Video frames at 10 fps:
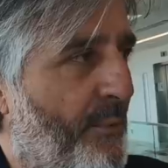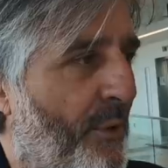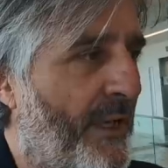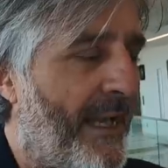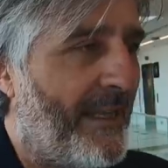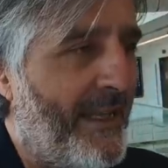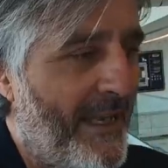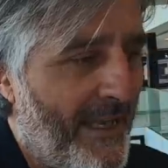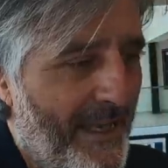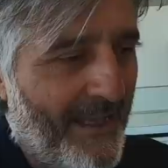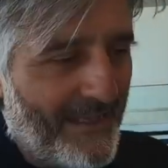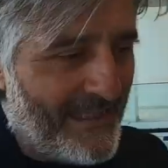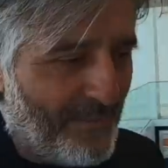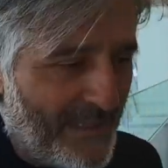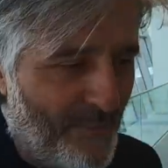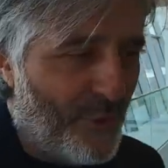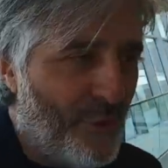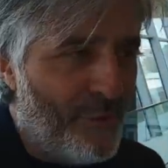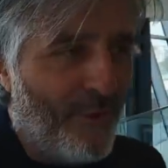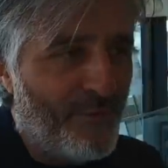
pour regarder ces petits modules